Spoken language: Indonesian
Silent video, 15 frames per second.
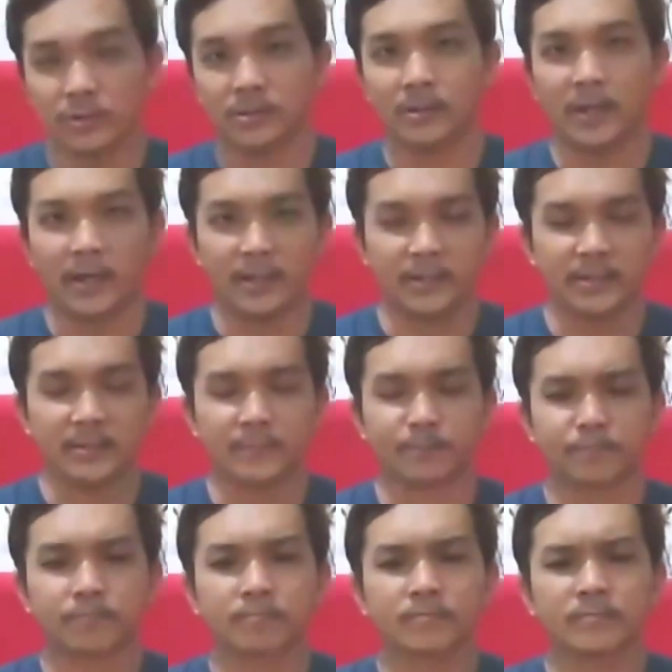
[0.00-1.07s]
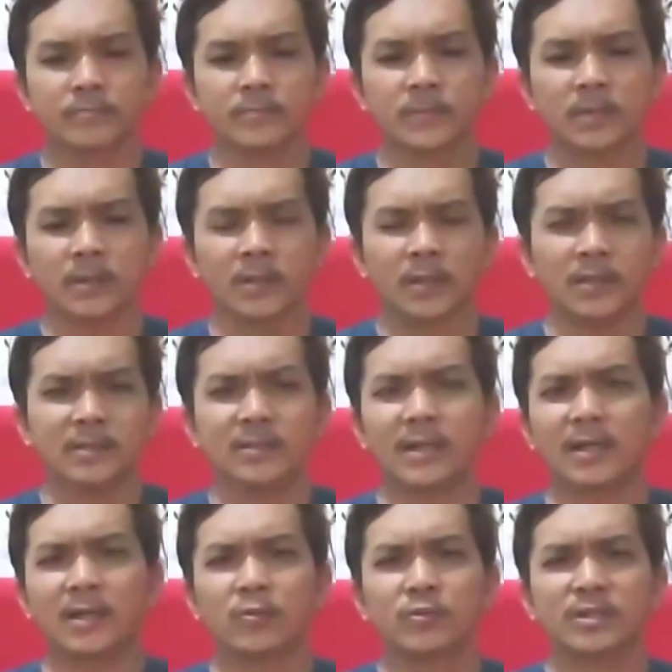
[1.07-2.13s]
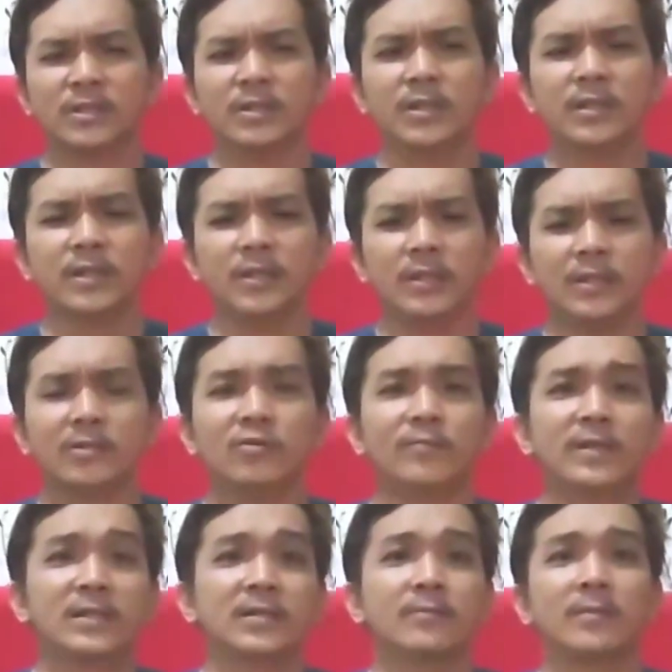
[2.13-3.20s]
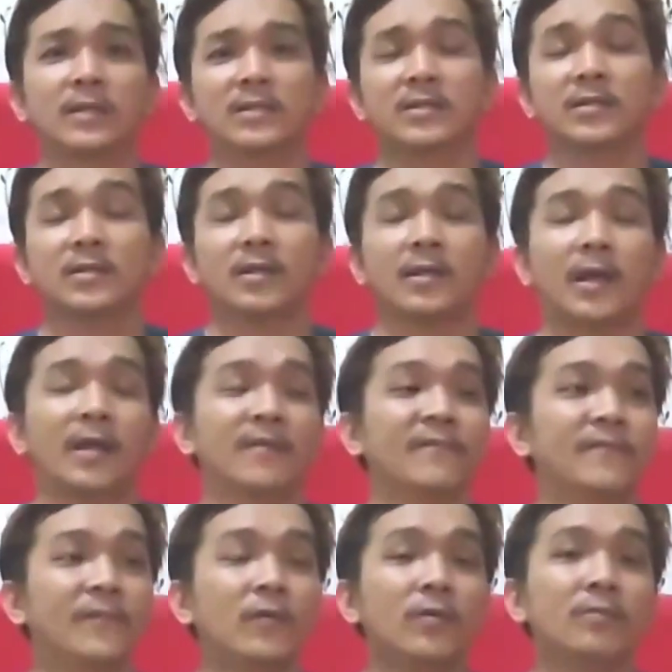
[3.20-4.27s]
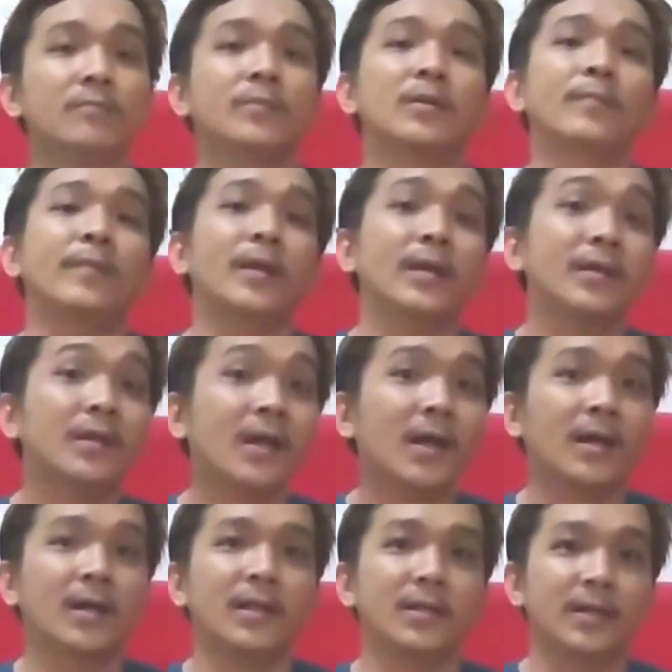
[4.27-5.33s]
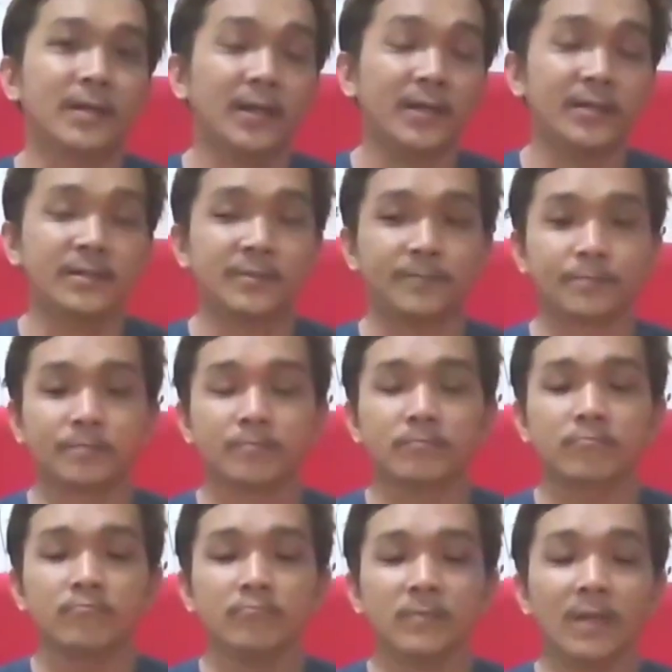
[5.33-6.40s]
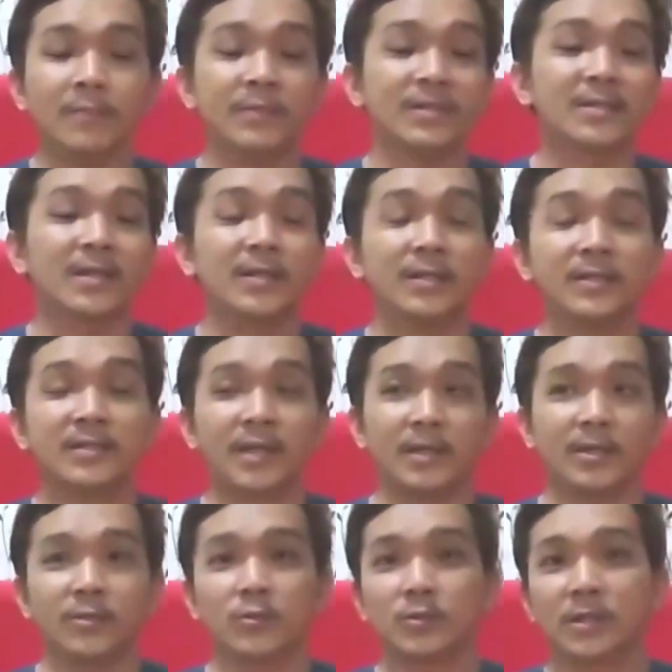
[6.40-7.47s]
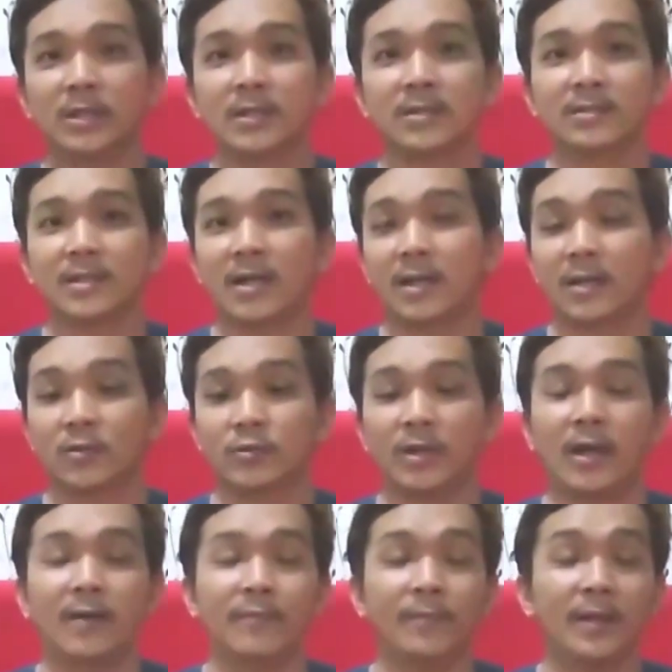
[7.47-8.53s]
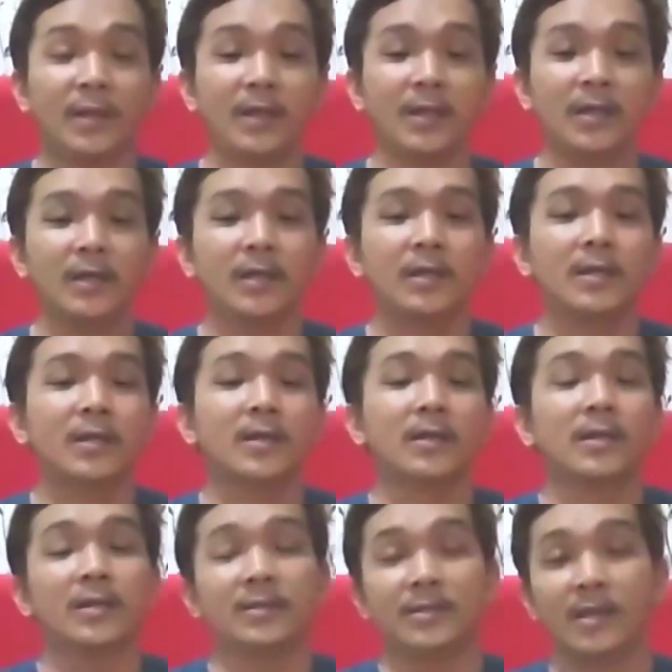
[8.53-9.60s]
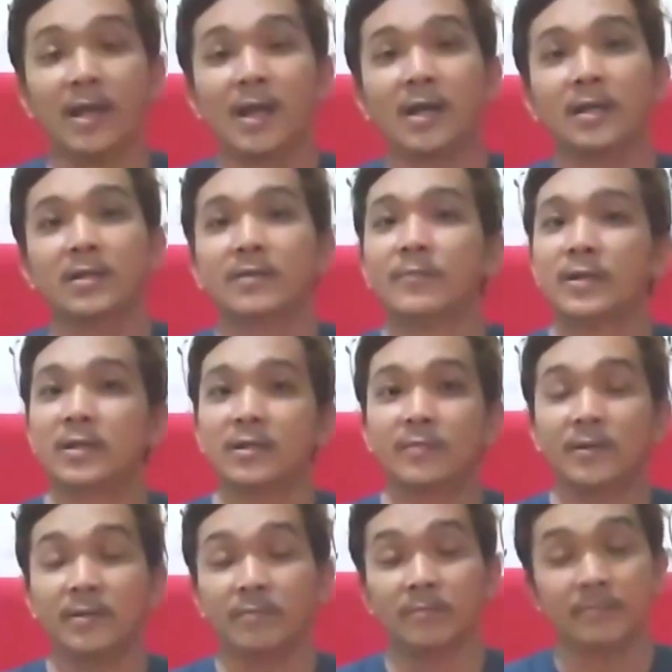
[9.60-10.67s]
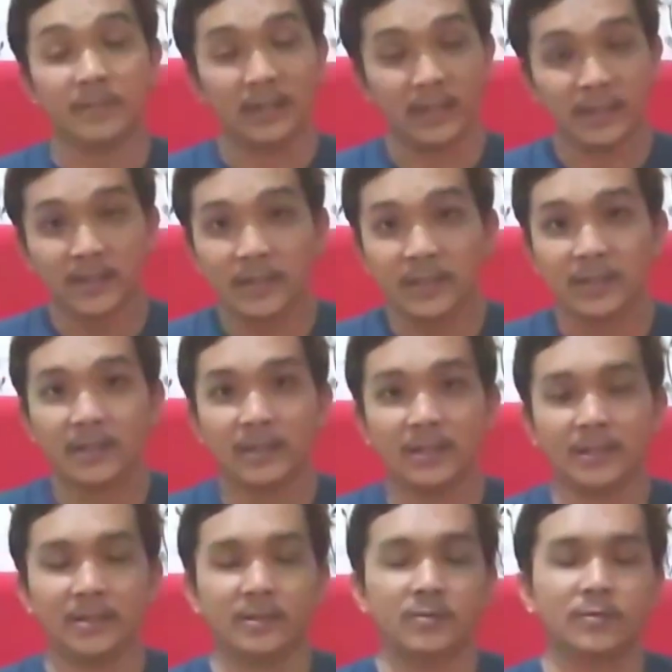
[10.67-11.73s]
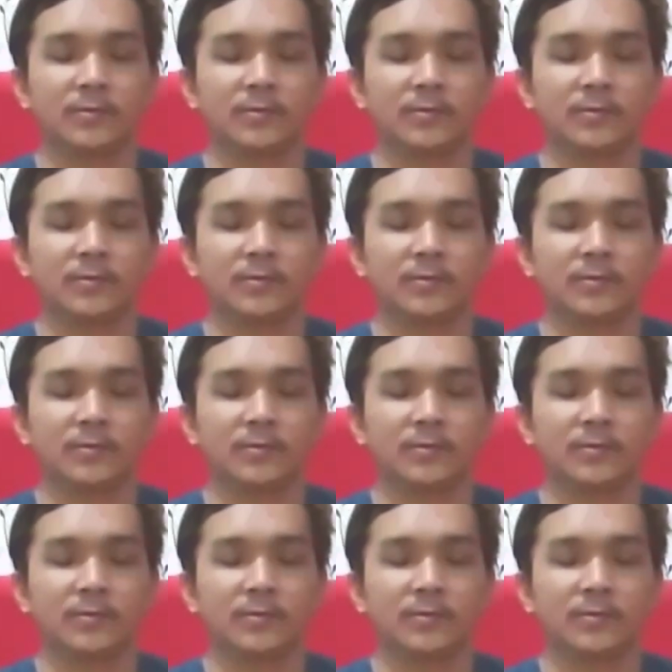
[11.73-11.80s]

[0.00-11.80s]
root guys Cara root sendiri itu masing-masing handphone berbeda kali ya guys. Bisa dicek di Google cara root HP yang teman-teman miliki